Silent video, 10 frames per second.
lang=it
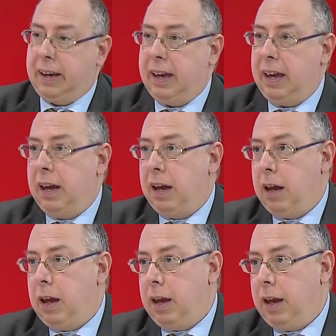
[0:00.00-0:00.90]
che
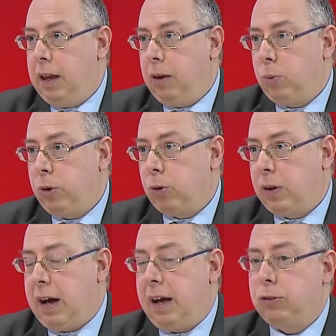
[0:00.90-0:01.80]
eh, in questo
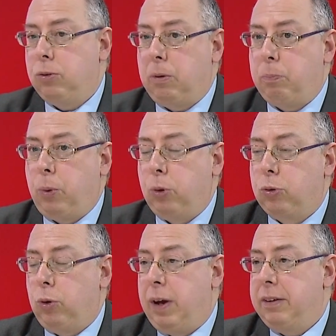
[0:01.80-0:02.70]
caso
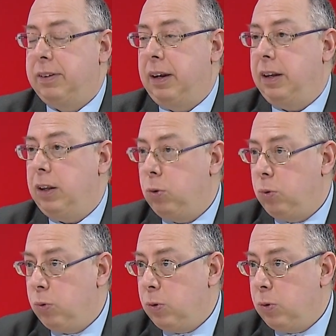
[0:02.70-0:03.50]
possono essere di,